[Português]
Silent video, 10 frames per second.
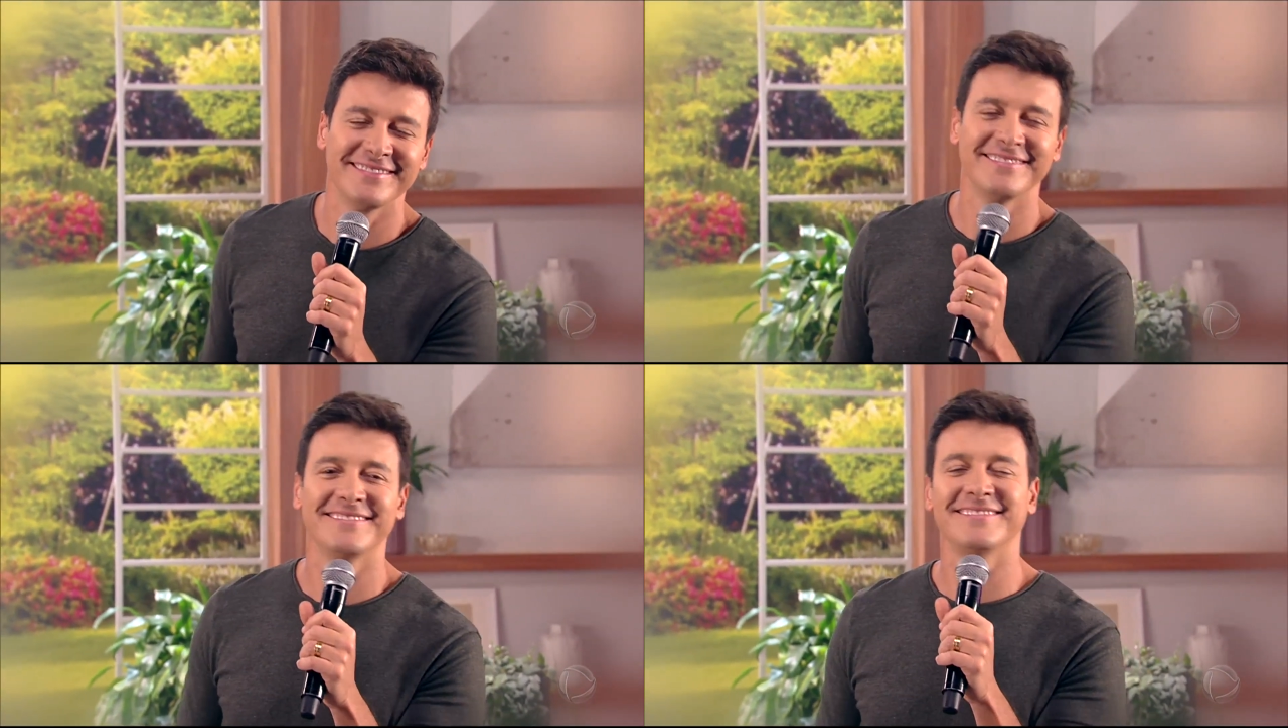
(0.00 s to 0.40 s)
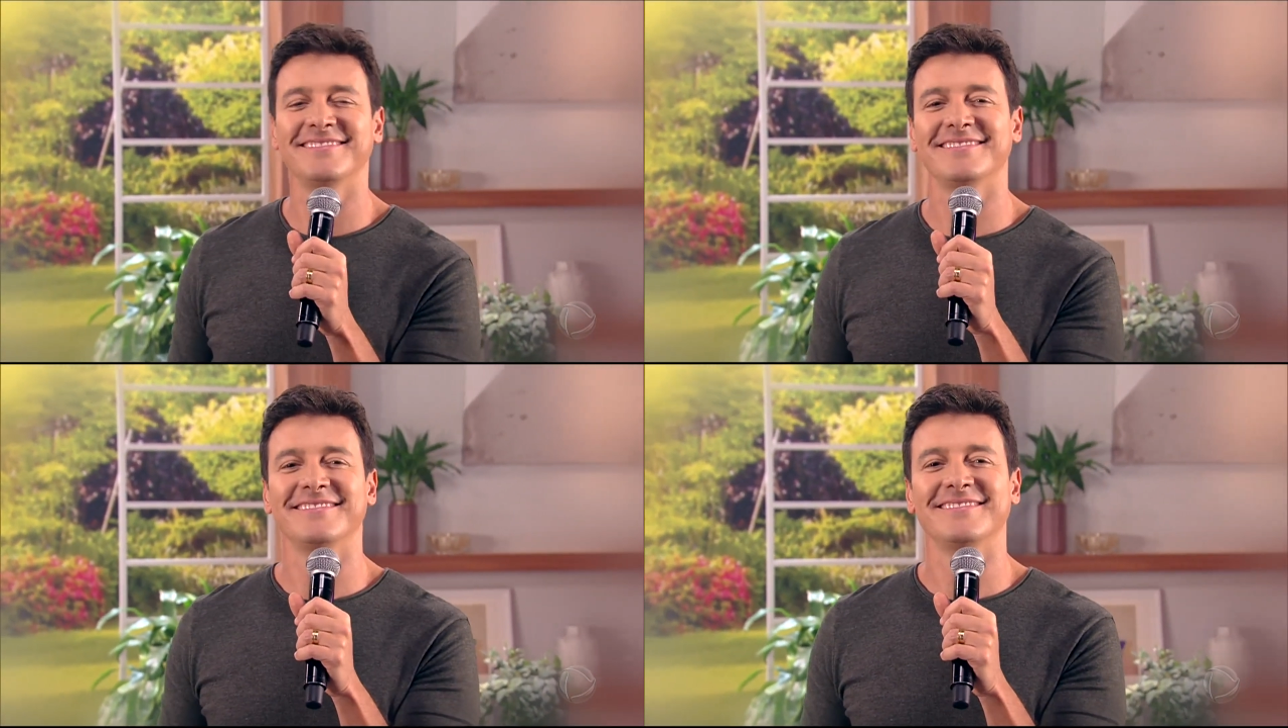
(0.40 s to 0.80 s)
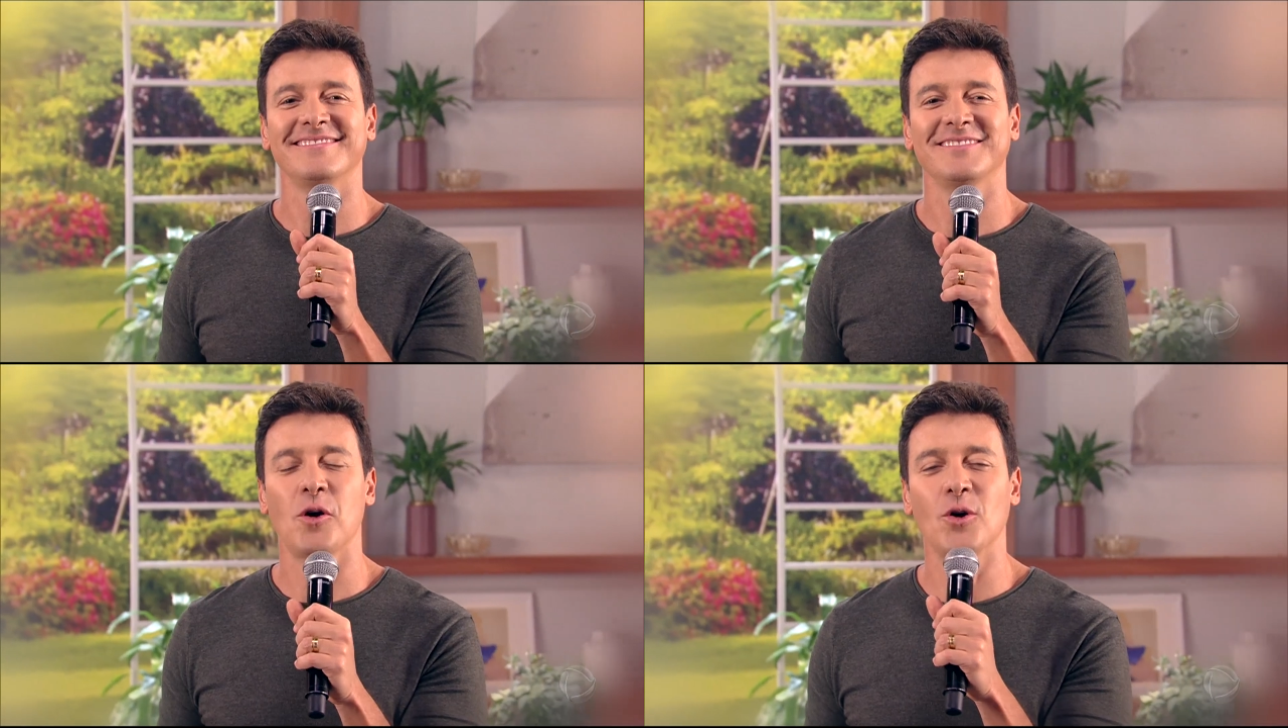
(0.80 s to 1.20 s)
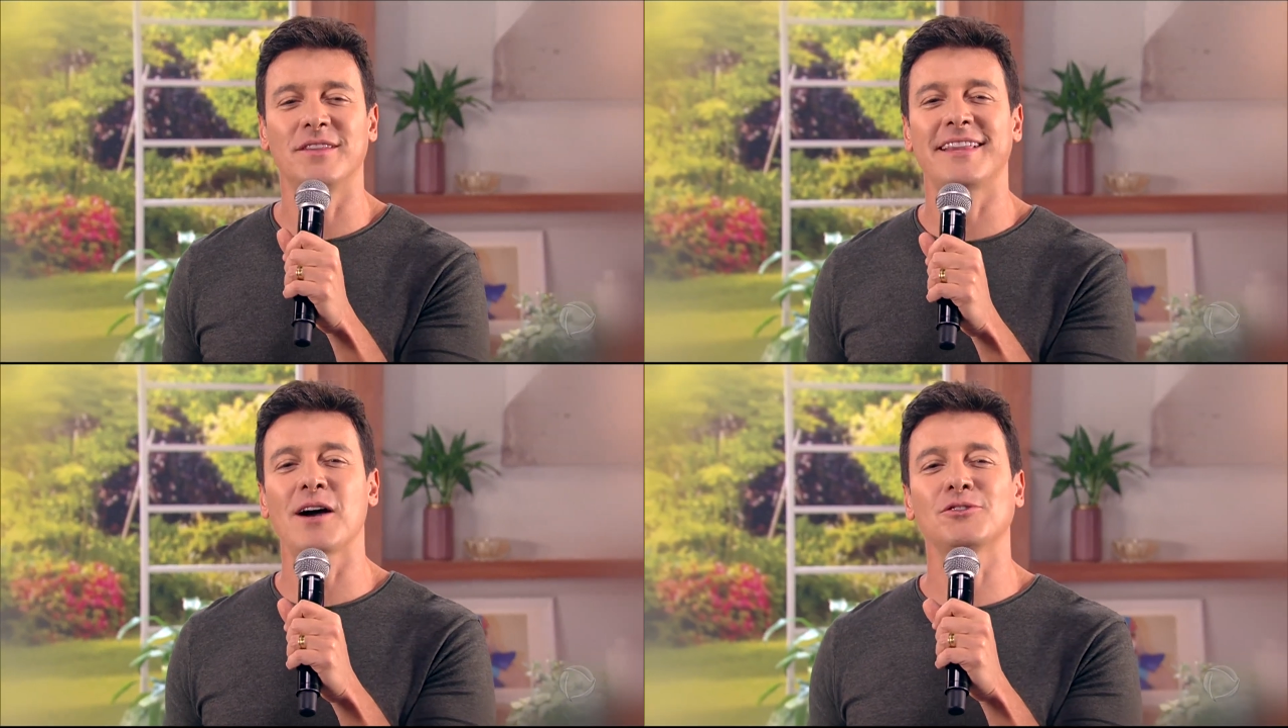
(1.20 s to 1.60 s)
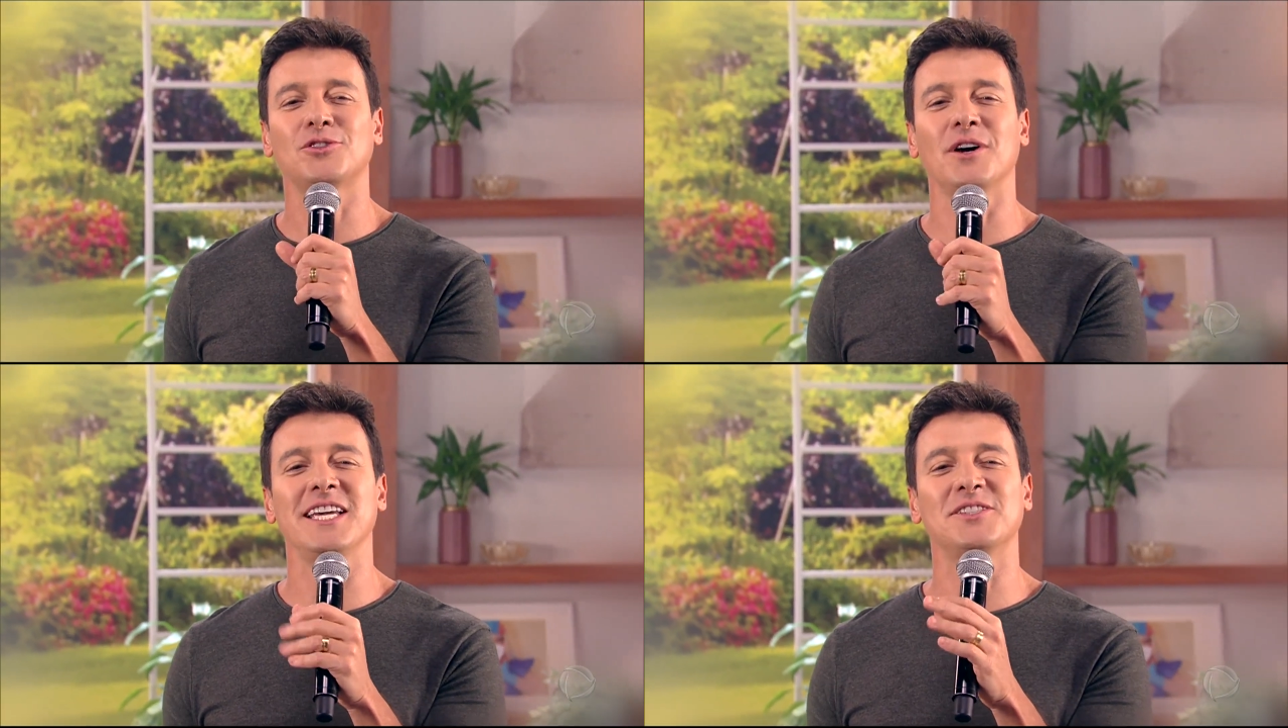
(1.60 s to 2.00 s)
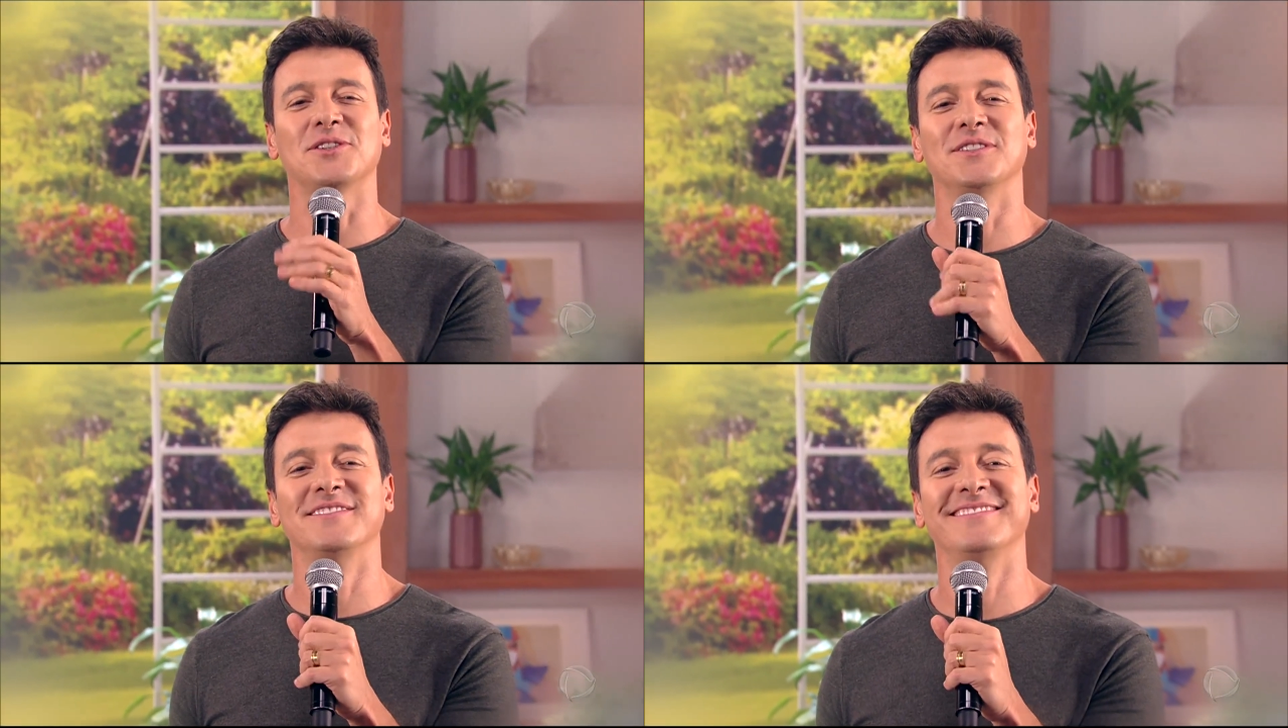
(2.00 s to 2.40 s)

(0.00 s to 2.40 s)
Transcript: Não. Hotel Sorriso.